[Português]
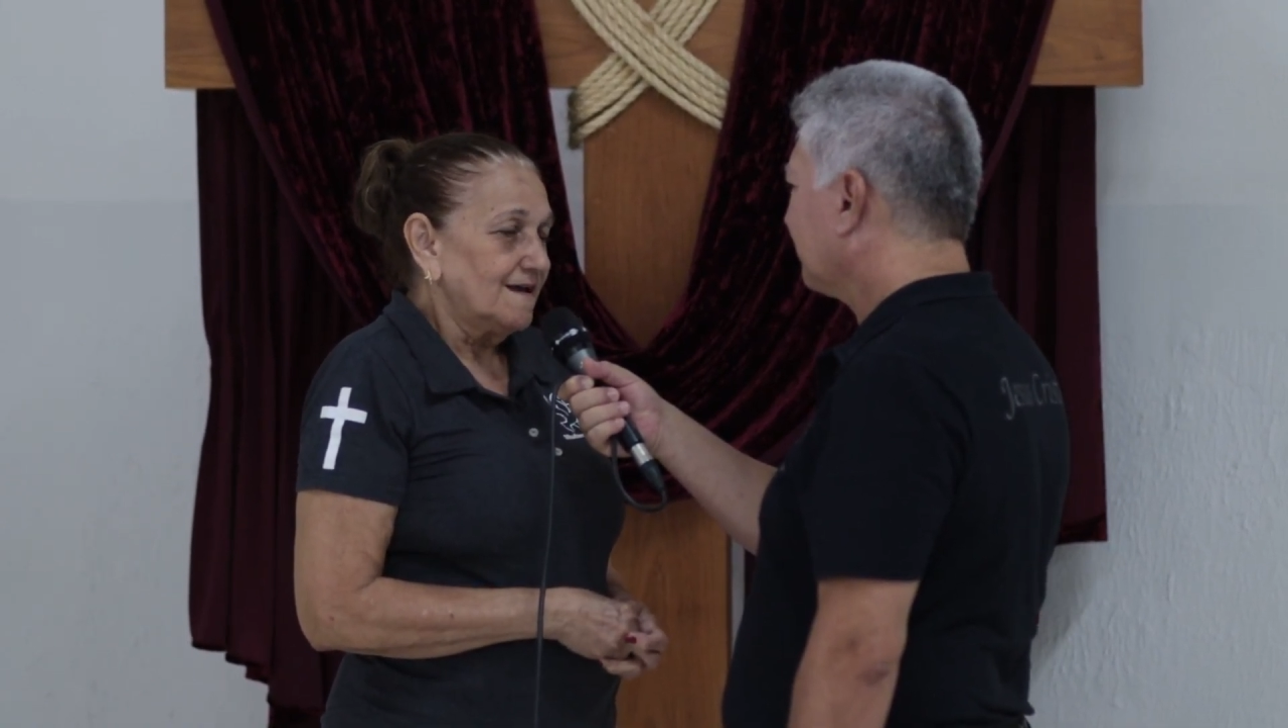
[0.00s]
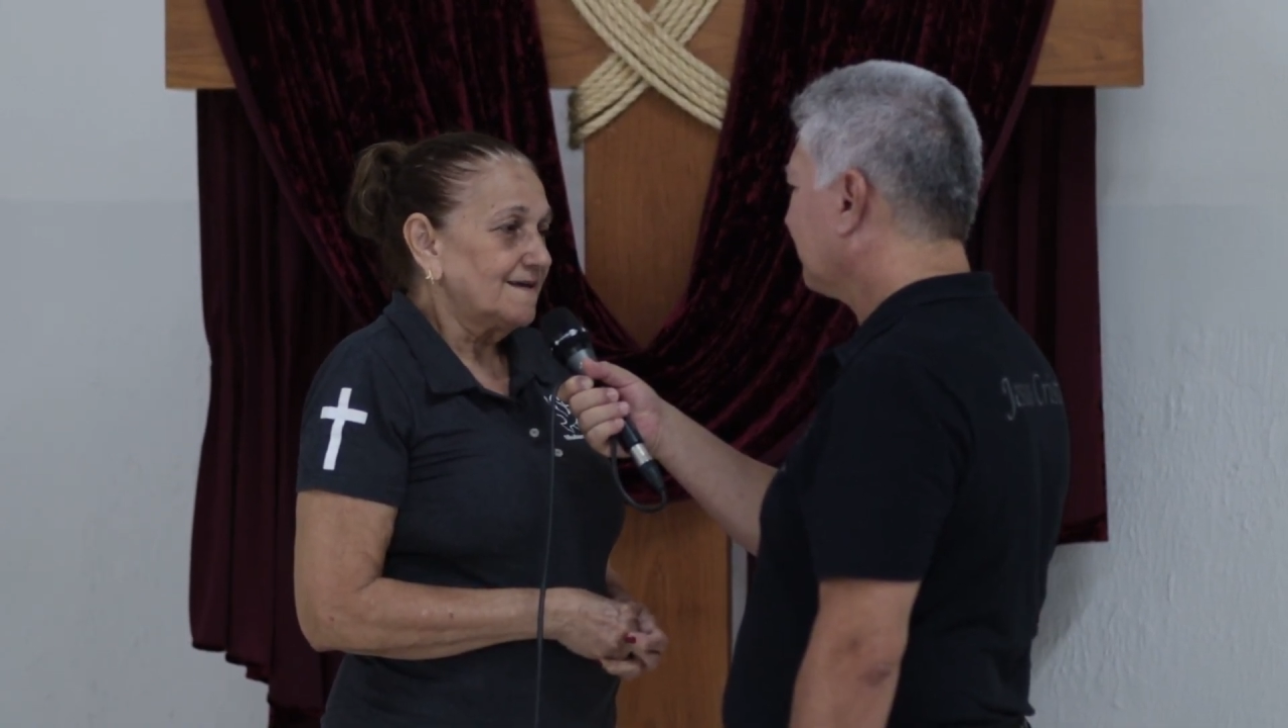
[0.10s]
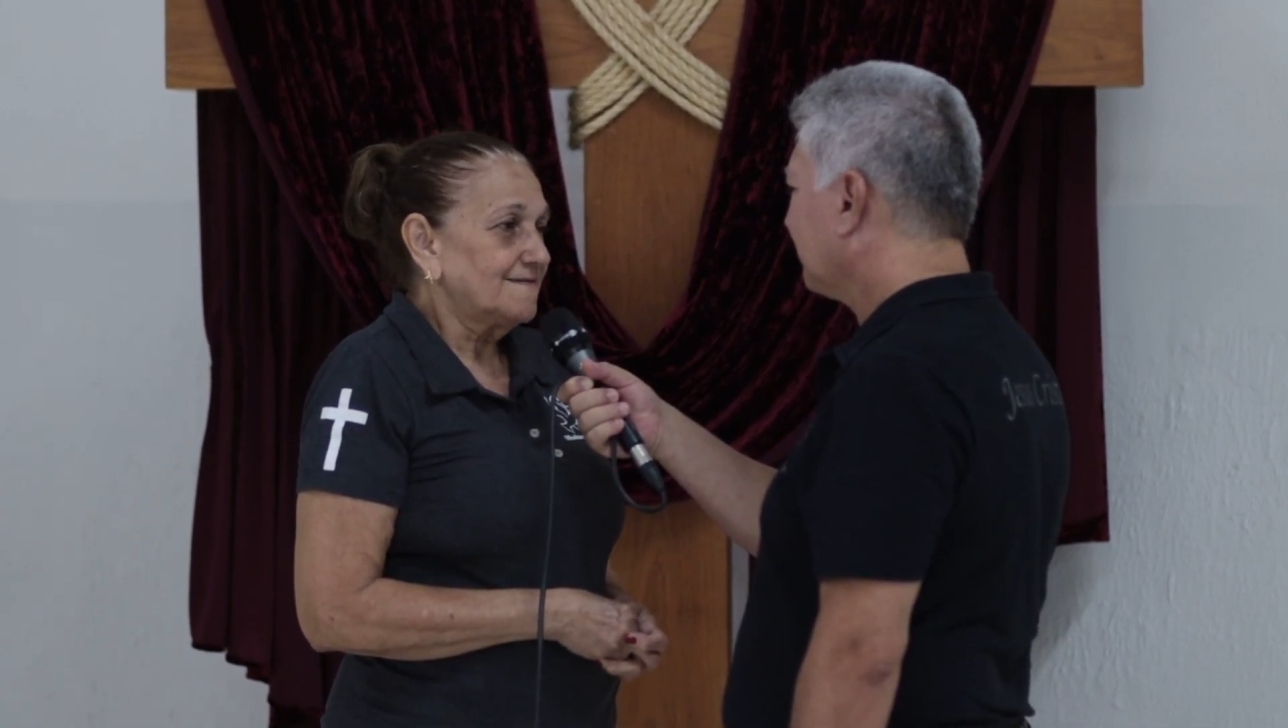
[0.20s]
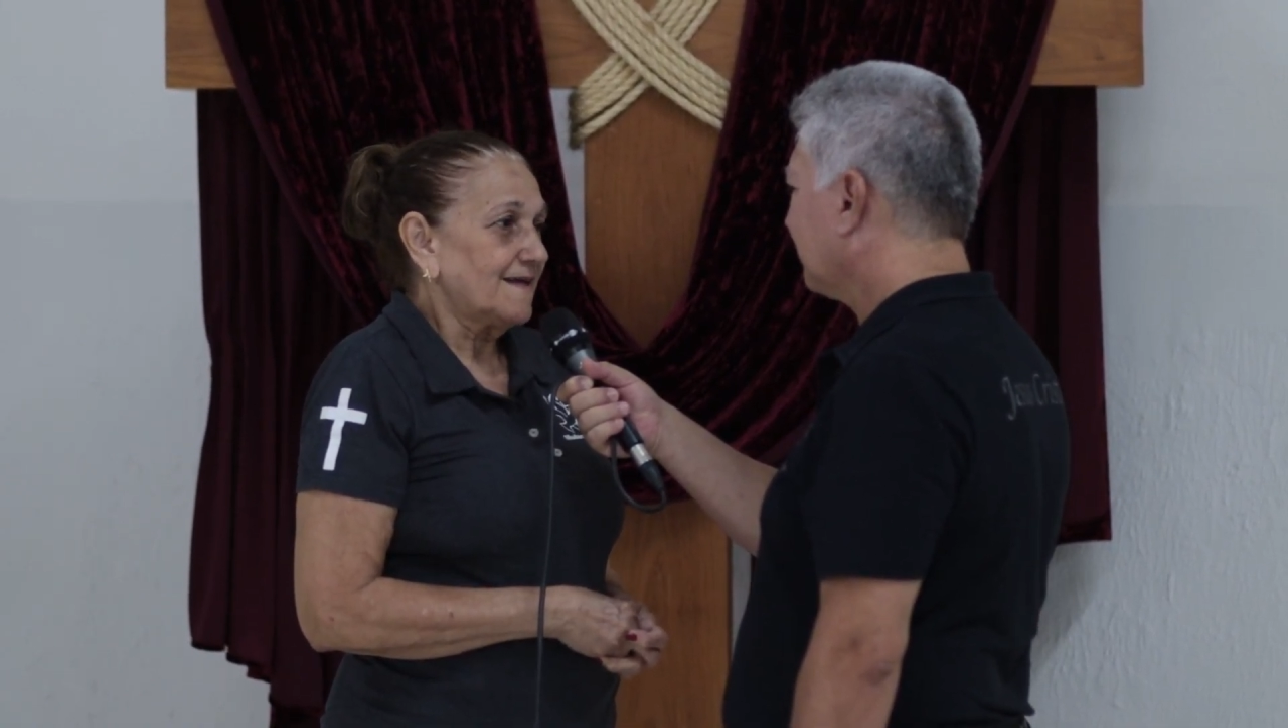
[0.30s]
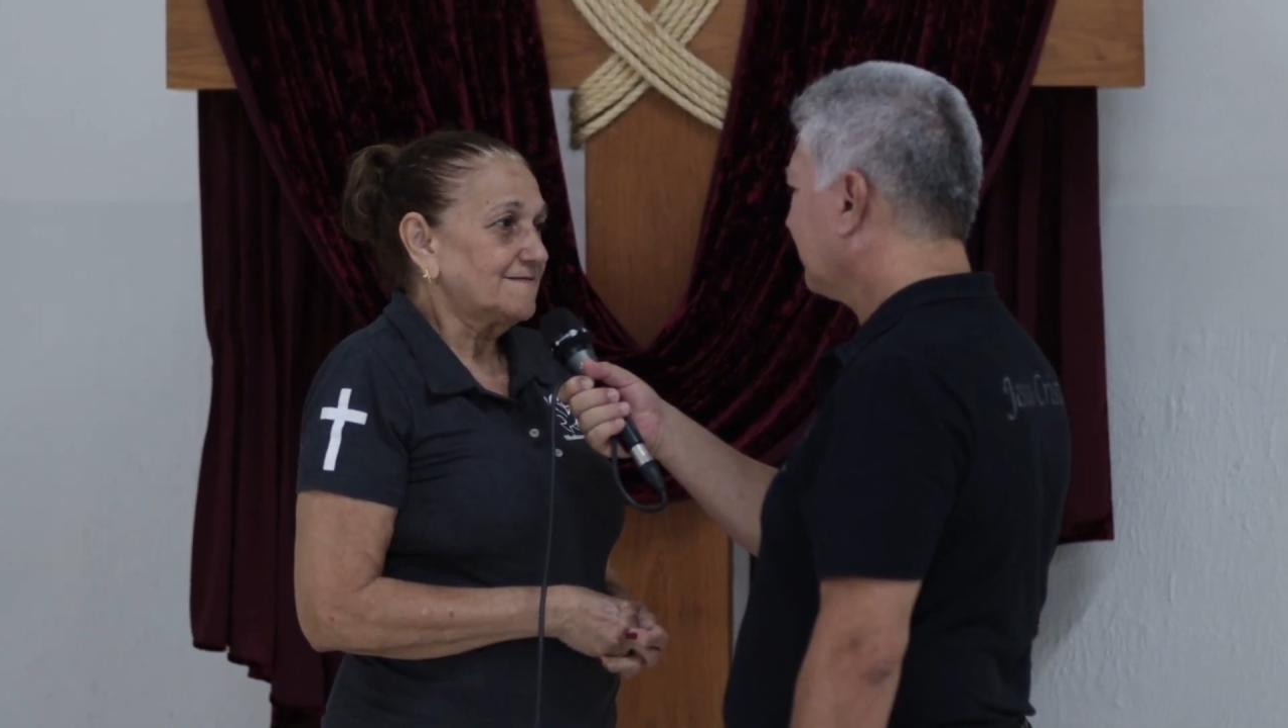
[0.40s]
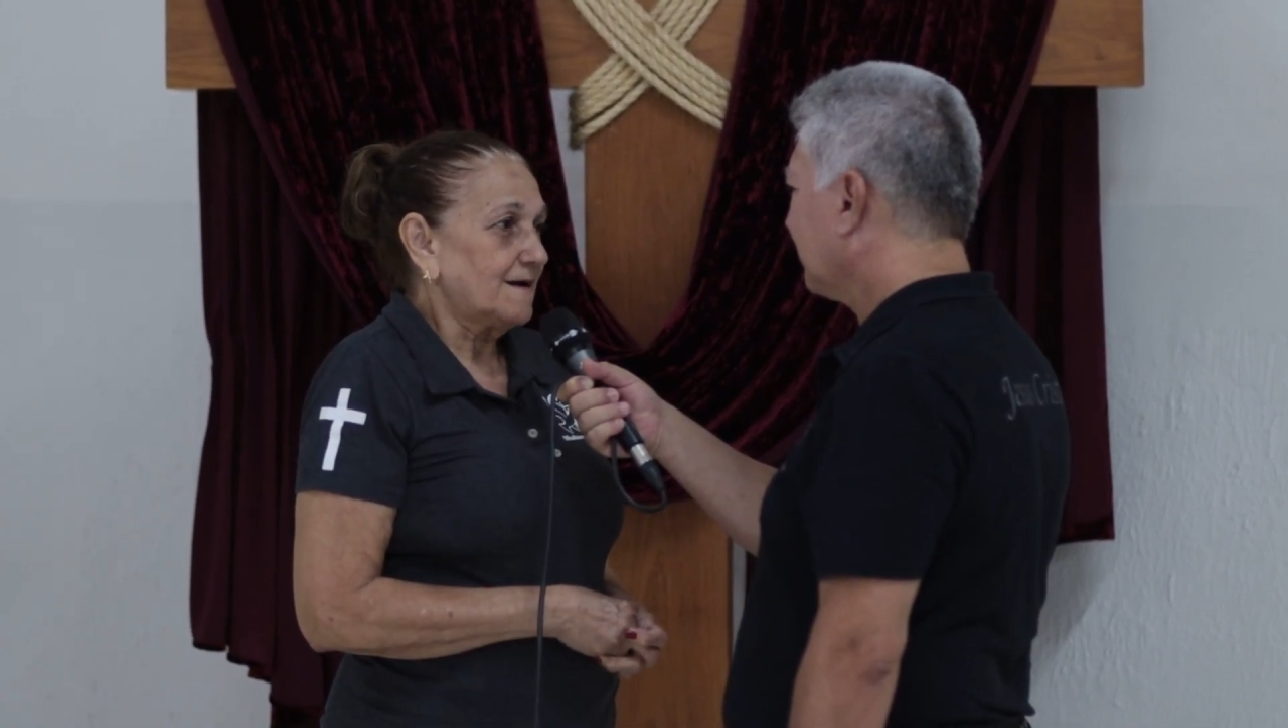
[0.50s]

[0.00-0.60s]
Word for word: que está